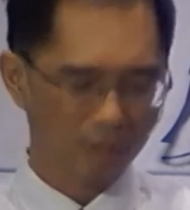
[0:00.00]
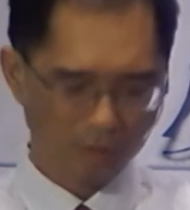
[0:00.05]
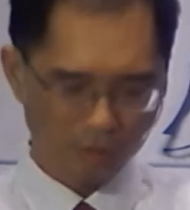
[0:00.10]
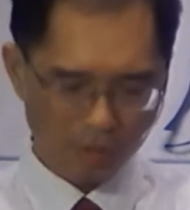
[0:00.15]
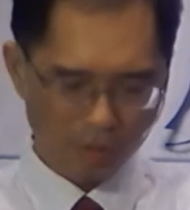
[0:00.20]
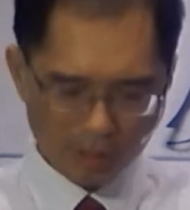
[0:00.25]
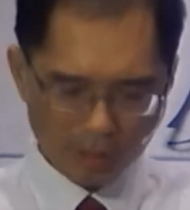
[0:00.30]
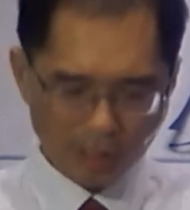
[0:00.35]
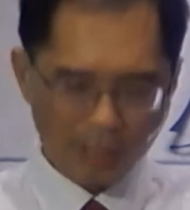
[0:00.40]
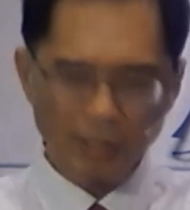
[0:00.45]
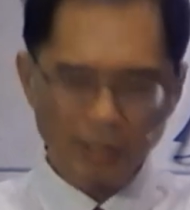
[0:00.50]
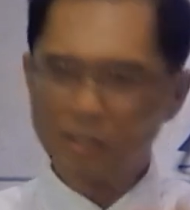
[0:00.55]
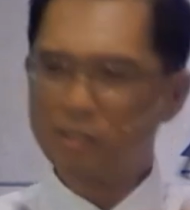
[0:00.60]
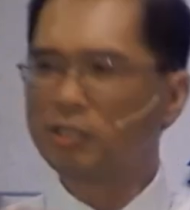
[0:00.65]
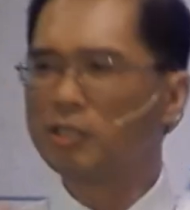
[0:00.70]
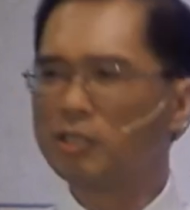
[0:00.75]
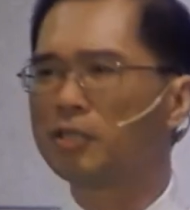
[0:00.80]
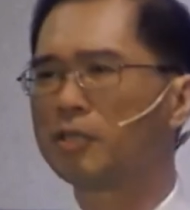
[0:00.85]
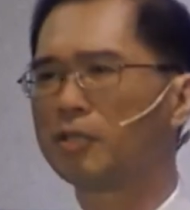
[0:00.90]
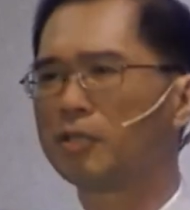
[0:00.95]
所以这个就
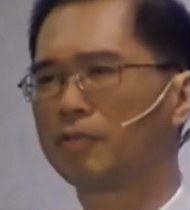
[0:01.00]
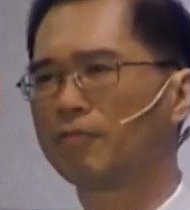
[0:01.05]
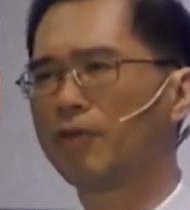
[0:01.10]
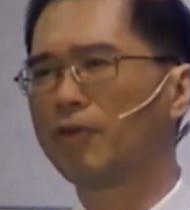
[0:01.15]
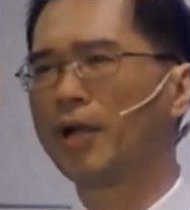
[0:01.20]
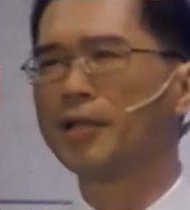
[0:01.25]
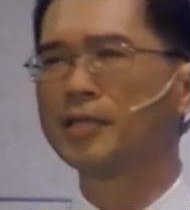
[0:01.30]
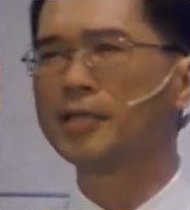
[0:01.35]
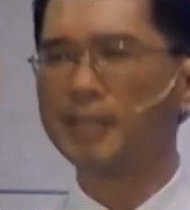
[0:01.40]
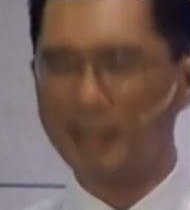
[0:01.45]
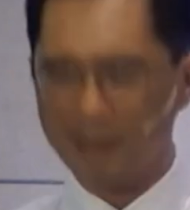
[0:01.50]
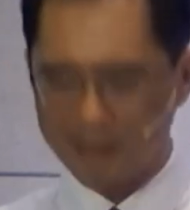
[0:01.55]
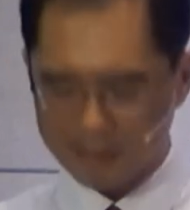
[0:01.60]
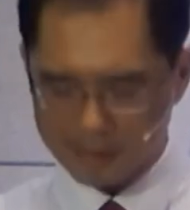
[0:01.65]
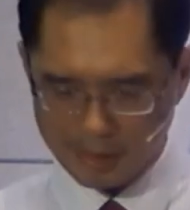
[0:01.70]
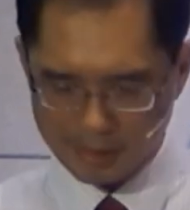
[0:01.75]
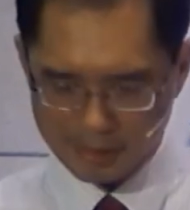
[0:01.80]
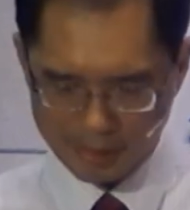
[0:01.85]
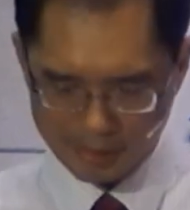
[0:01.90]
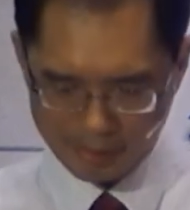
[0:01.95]
是法利赛人
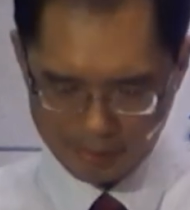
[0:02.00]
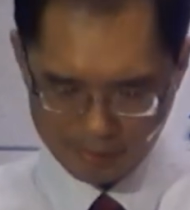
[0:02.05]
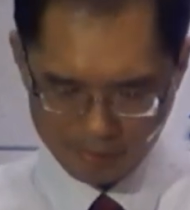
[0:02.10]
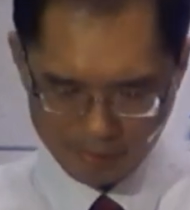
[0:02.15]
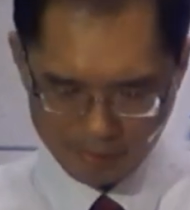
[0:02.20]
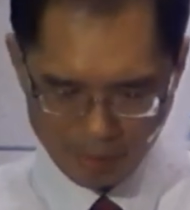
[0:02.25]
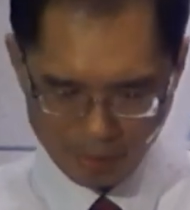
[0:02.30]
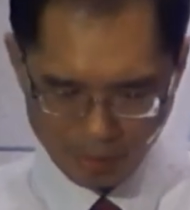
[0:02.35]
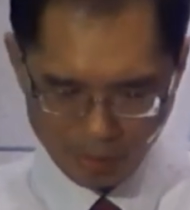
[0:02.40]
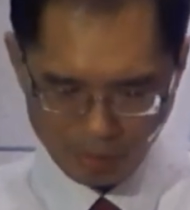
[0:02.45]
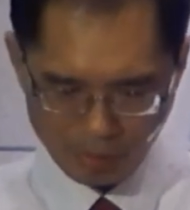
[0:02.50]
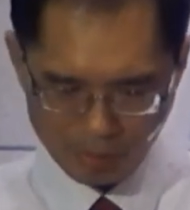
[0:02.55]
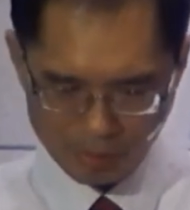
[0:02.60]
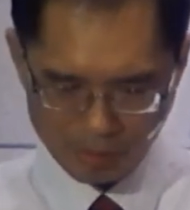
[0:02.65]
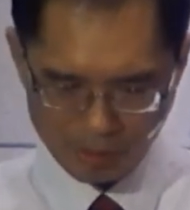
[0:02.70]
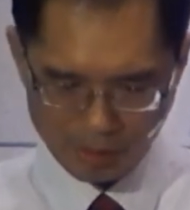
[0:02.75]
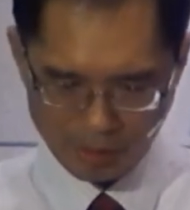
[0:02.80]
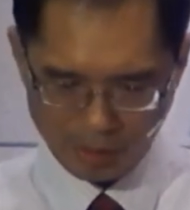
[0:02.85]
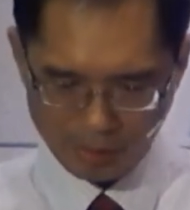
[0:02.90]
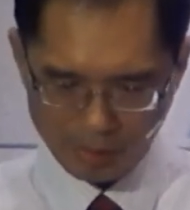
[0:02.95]
常常面对的问
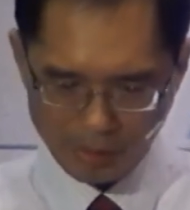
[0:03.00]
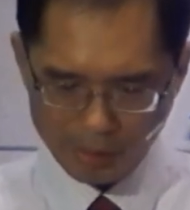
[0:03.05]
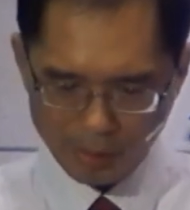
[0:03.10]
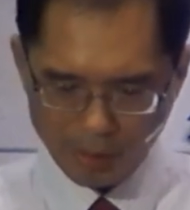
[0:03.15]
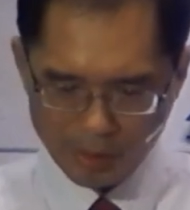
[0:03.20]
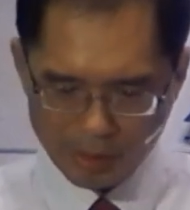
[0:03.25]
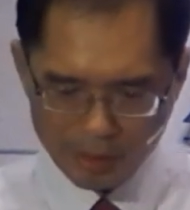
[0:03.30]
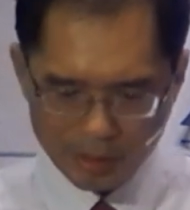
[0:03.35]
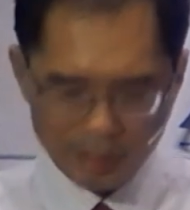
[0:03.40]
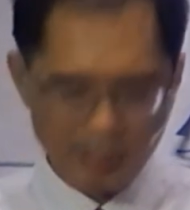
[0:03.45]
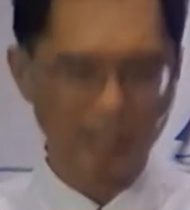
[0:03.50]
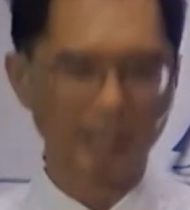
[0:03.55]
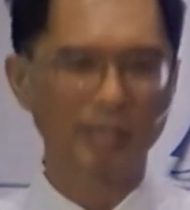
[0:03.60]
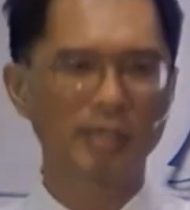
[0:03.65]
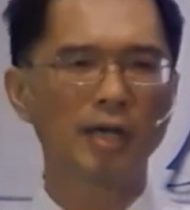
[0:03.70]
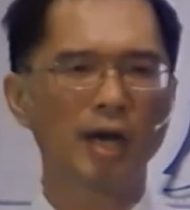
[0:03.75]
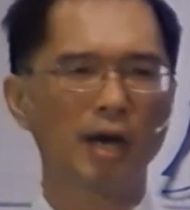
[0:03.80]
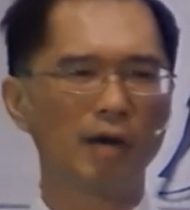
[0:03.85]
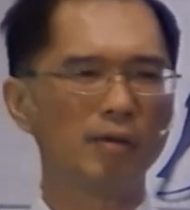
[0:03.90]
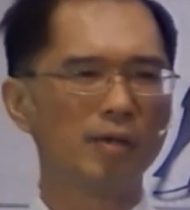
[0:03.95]
题啊，以为自己很
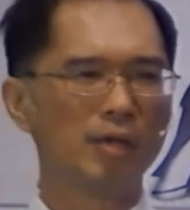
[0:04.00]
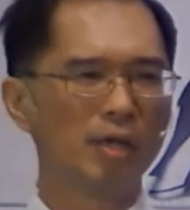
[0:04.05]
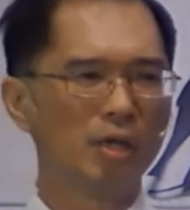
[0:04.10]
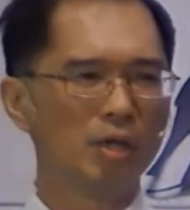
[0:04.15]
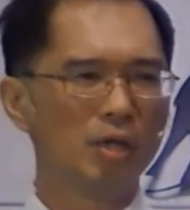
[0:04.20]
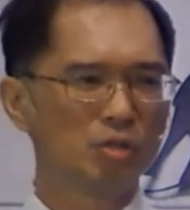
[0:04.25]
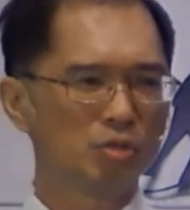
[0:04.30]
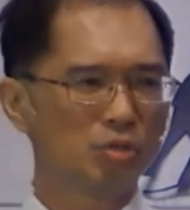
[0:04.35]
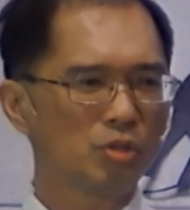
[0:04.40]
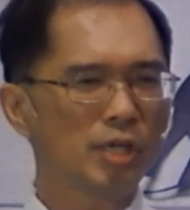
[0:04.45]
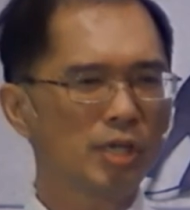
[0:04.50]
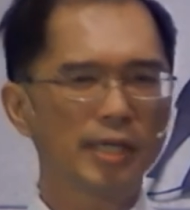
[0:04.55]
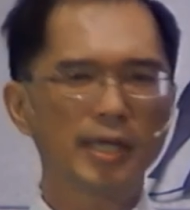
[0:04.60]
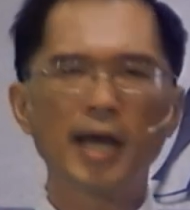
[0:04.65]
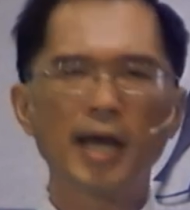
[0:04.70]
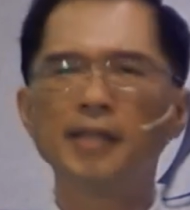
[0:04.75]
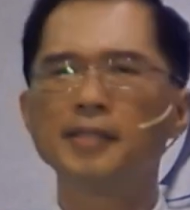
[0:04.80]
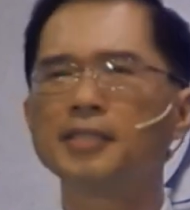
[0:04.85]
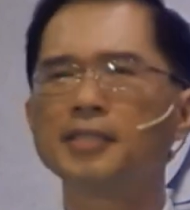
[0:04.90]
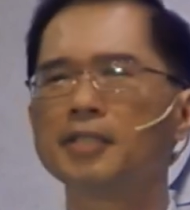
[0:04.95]
好，所以
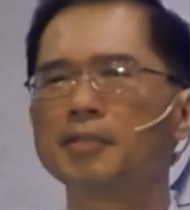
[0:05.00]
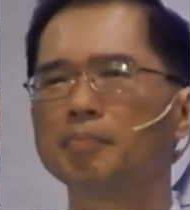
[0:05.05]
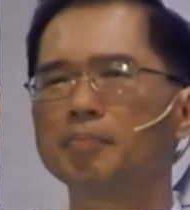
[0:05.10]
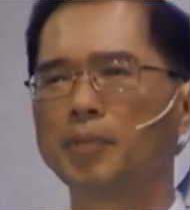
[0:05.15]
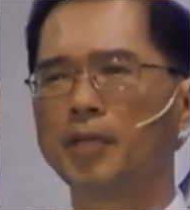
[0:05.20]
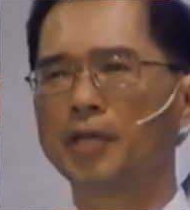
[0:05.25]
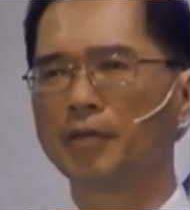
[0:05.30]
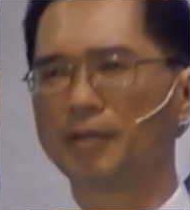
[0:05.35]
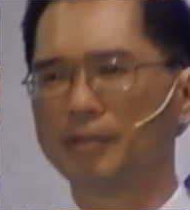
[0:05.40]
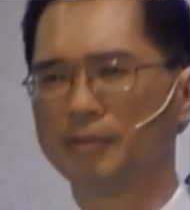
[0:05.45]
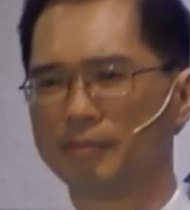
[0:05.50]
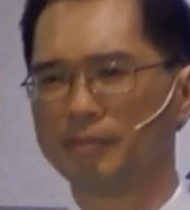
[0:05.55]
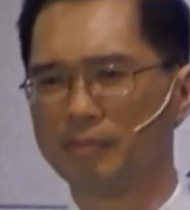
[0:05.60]
看清别人，